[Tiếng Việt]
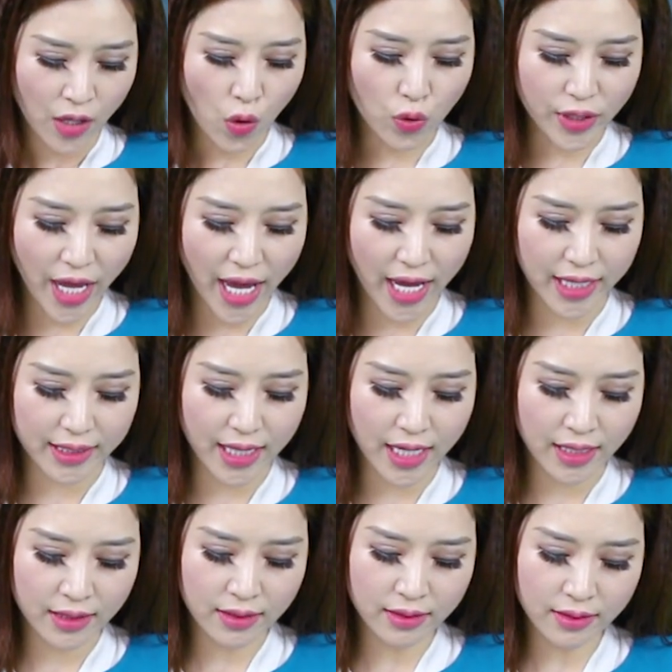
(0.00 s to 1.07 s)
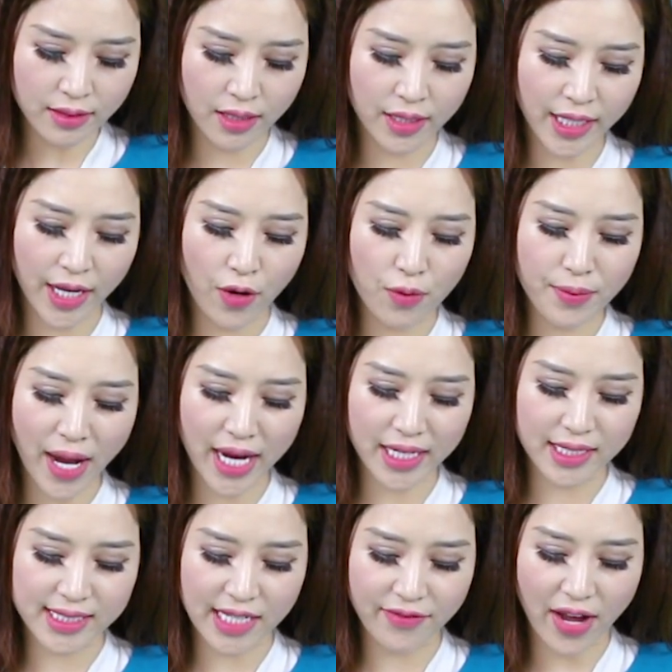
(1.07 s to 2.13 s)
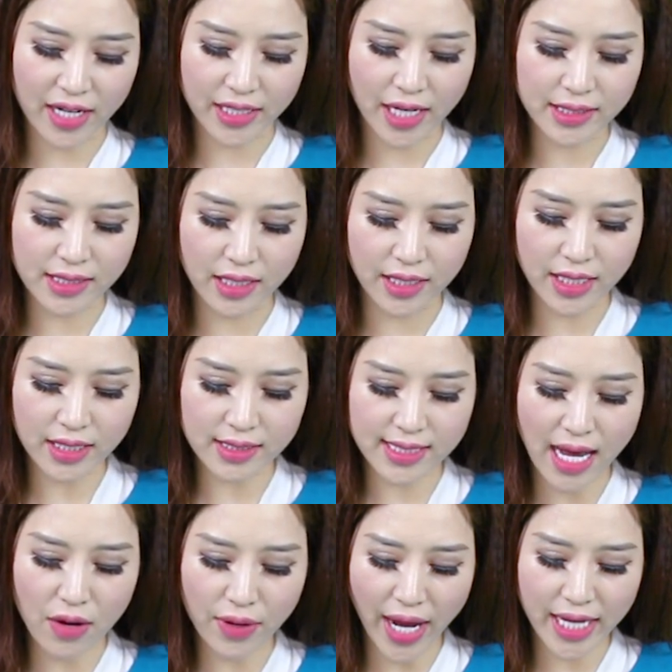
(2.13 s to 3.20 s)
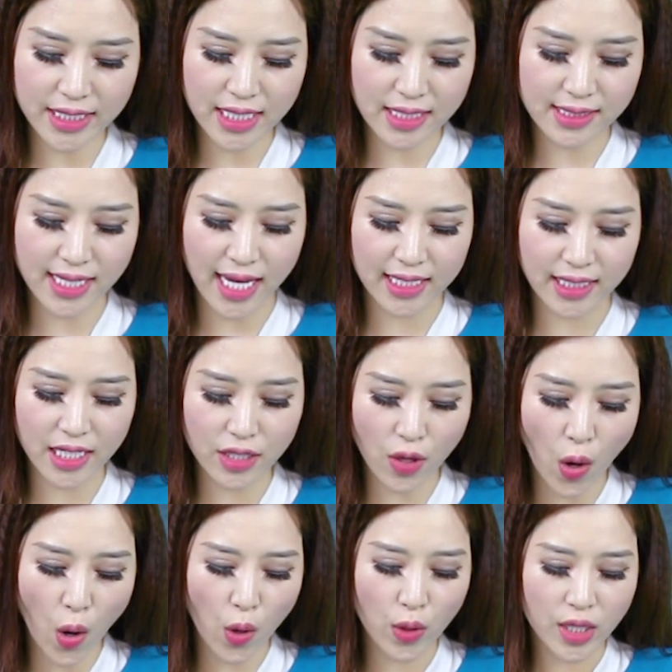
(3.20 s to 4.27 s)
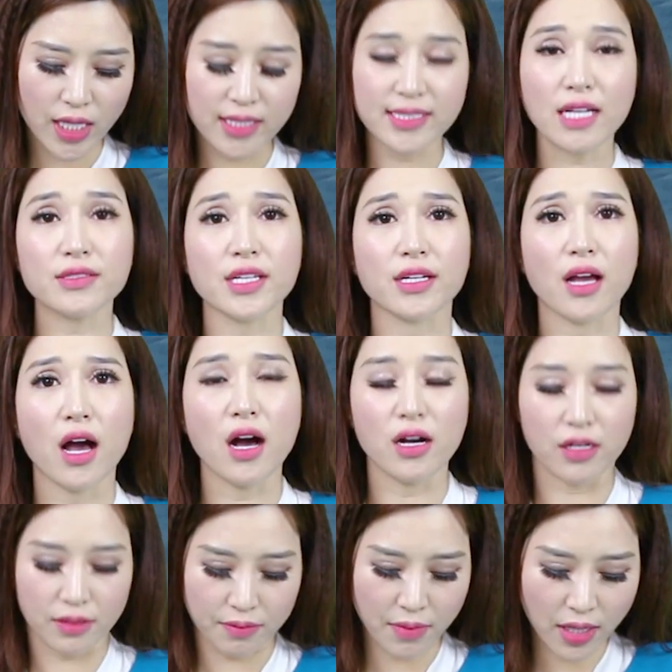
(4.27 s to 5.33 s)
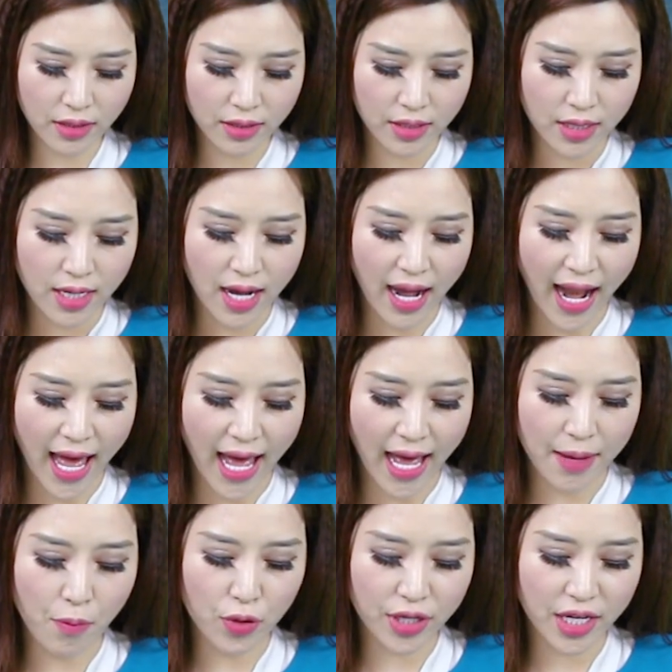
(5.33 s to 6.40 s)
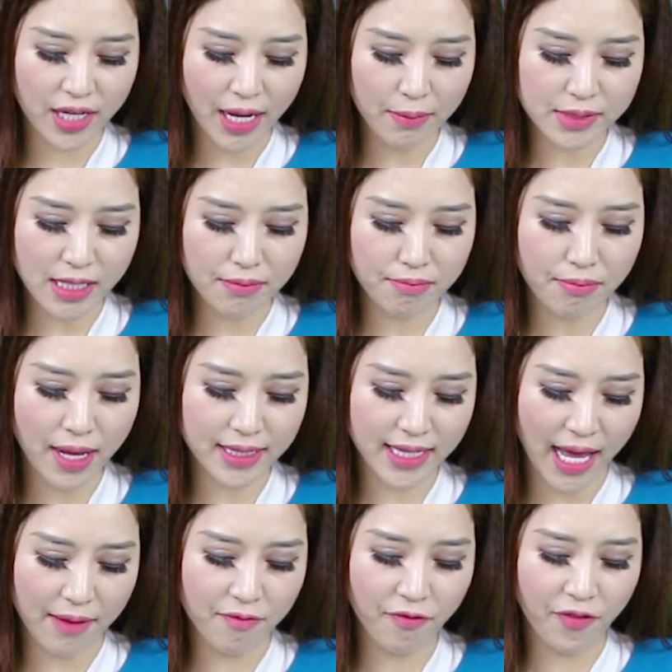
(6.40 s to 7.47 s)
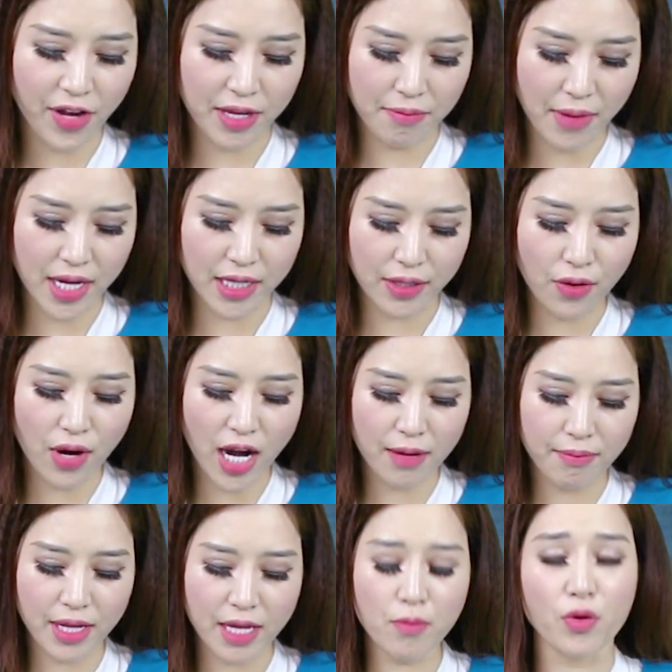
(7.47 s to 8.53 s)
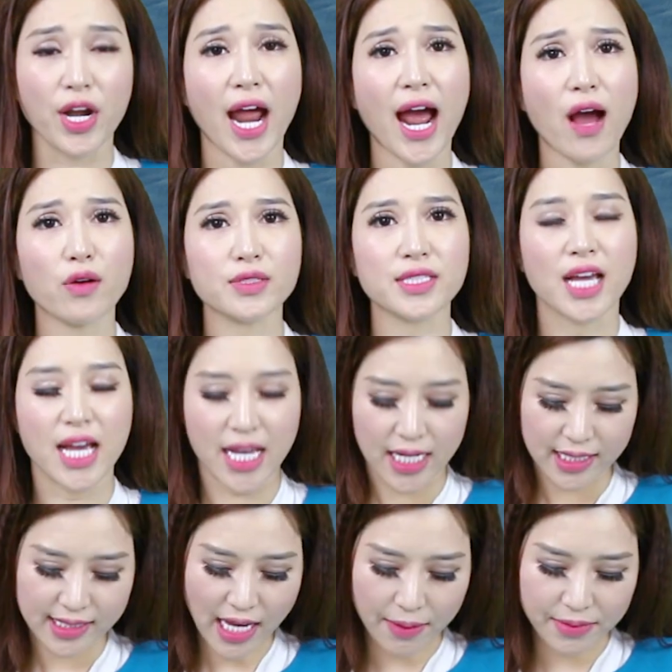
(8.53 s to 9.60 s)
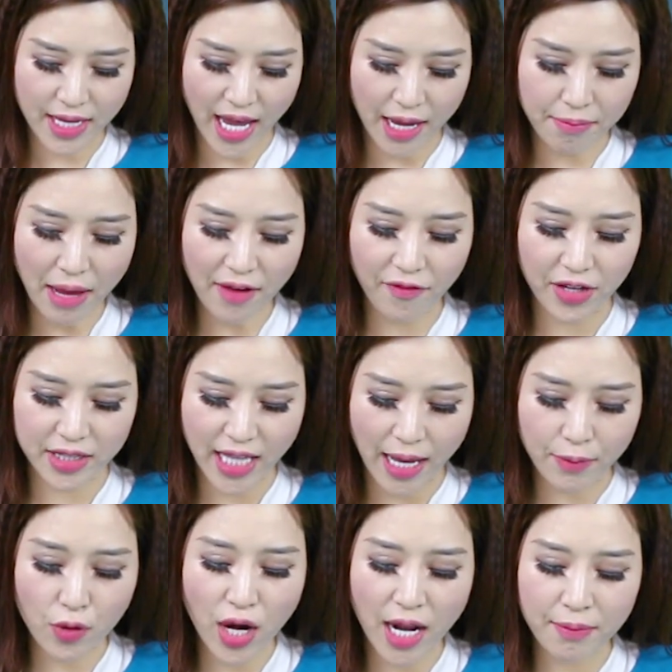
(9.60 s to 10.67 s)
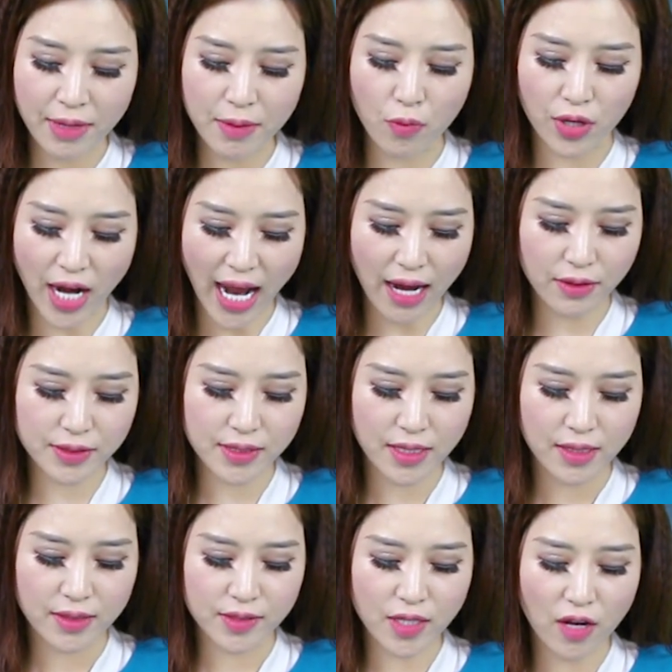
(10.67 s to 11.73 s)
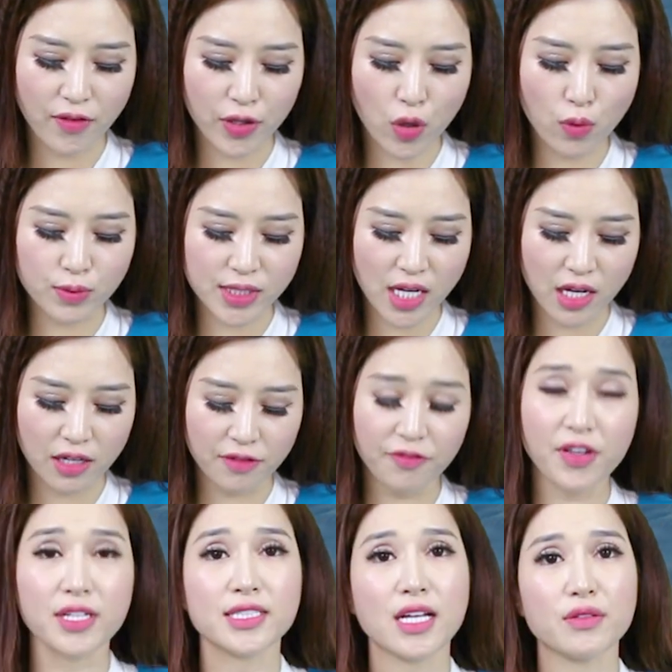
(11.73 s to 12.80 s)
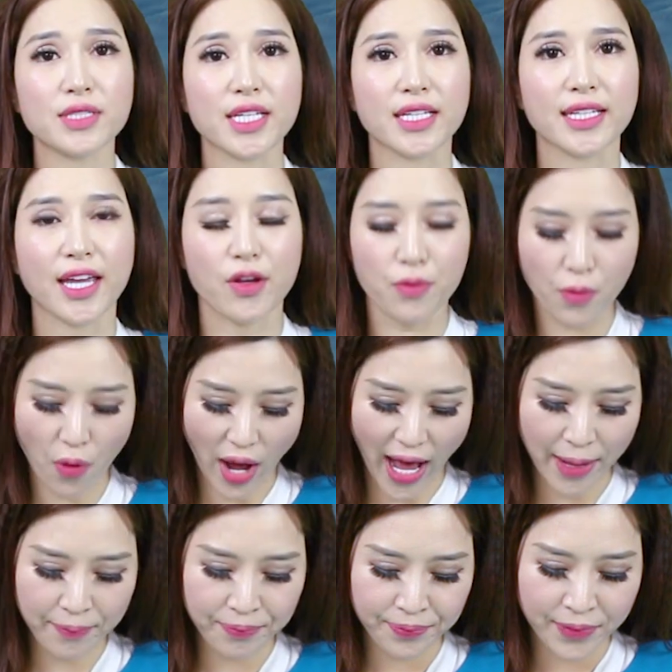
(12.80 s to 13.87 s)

Cụ thể, tính tới ngày hôm nay thì giá vàng thế giới giao ngay trên sàn Kiko giao dịch ở mức là 1.538,7 đô la Mỹ một ounce, giảm nhẹ 3,8 đô la Mỹ một ounce so với cùng giờ phiên giao dịch ngày hôm qua.